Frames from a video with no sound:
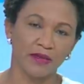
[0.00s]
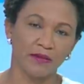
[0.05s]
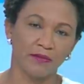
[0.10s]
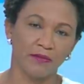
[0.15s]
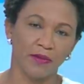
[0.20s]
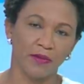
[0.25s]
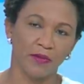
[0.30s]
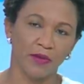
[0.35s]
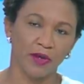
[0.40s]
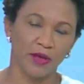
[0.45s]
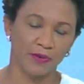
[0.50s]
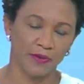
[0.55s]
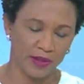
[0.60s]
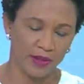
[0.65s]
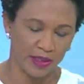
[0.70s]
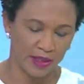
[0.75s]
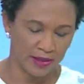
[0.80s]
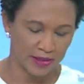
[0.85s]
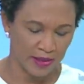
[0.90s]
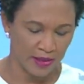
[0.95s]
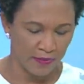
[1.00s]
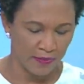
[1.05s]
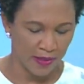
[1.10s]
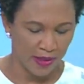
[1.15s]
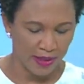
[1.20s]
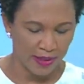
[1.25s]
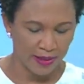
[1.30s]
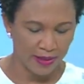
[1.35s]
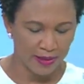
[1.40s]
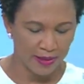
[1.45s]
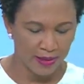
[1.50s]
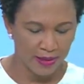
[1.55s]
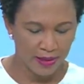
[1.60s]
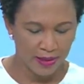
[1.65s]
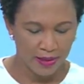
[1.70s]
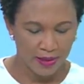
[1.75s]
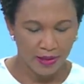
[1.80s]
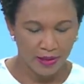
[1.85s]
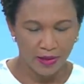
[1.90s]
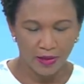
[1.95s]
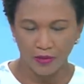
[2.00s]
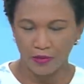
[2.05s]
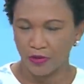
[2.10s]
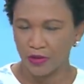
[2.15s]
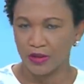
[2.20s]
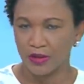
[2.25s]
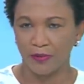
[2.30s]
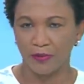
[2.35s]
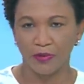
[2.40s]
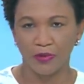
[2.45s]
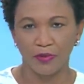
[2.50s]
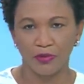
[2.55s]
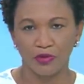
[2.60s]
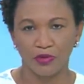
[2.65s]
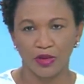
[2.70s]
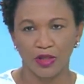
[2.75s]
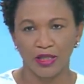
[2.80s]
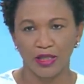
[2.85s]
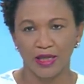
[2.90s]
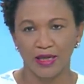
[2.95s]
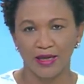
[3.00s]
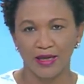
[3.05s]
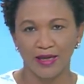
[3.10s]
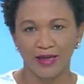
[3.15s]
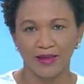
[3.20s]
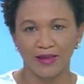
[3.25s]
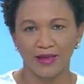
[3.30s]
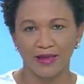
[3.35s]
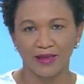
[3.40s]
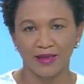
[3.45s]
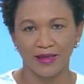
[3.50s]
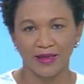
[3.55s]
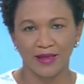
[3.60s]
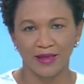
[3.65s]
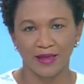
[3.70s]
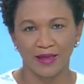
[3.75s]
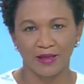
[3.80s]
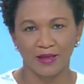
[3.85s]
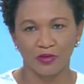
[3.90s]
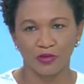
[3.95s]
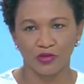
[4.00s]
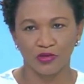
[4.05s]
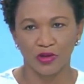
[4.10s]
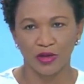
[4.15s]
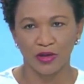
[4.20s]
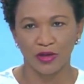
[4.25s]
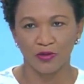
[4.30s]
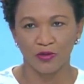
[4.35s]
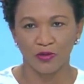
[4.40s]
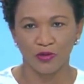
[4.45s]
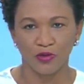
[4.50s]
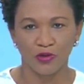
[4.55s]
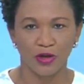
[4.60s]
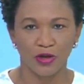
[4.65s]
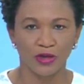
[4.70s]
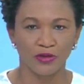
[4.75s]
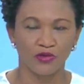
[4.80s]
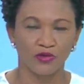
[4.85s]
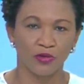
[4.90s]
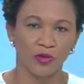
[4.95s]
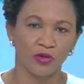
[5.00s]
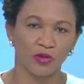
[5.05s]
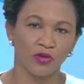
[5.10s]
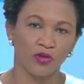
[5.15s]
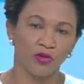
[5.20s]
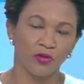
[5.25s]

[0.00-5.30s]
vamos a repetir esa imagen, ahorita podemos tener la gente que tenga datos que le conozcan, sobre todo